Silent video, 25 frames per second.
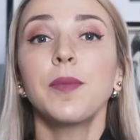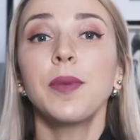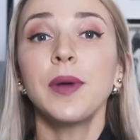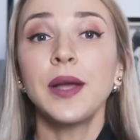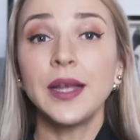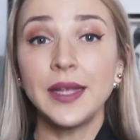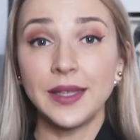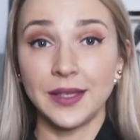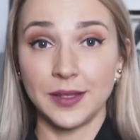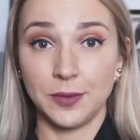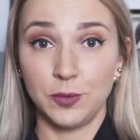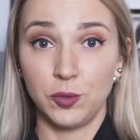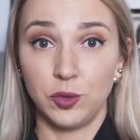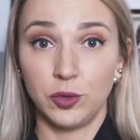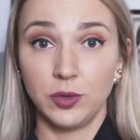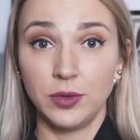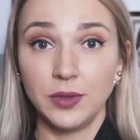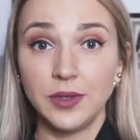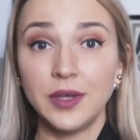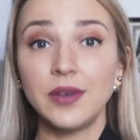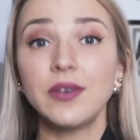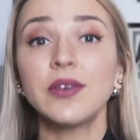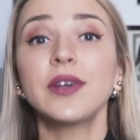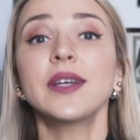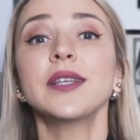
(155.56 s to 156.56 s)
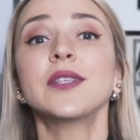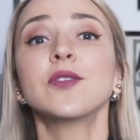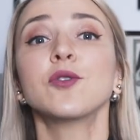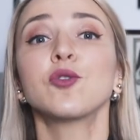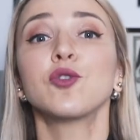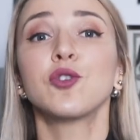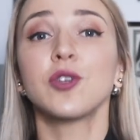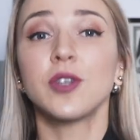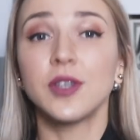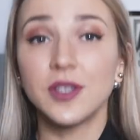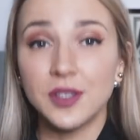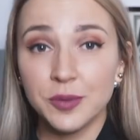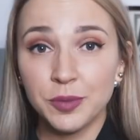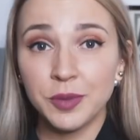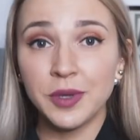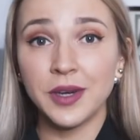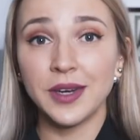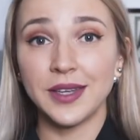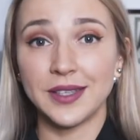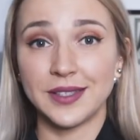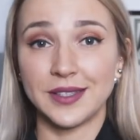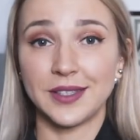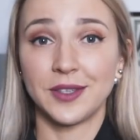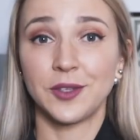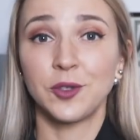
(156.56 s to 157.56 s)
Поэтому давайте уже
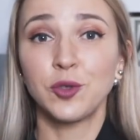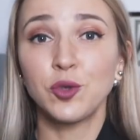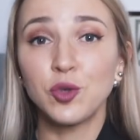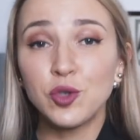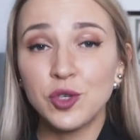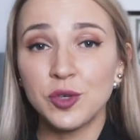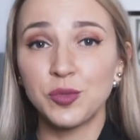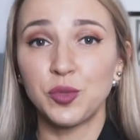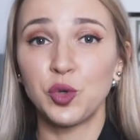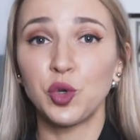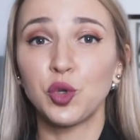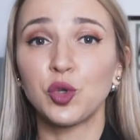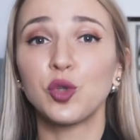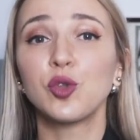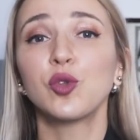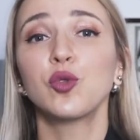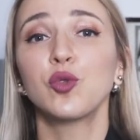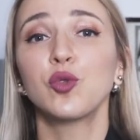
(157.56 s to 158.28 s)
разбираться, кто же бьет